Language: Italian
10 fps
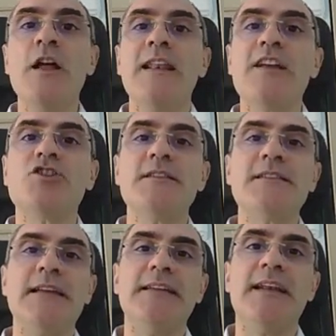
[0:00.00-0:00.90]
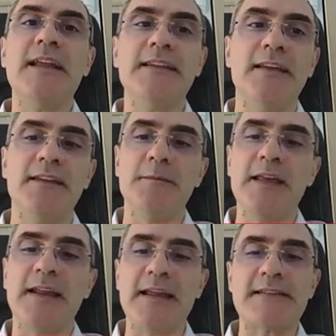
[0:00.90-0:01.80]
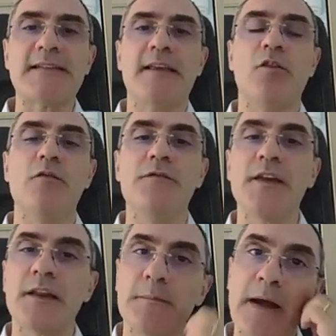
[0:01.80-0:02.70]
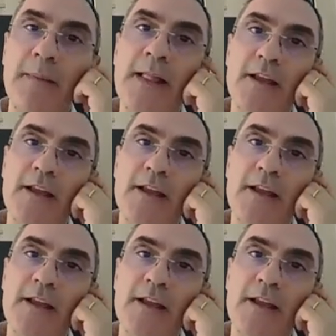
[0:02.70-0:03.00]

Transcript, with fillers: l'agenzia di rating di BRS che conferma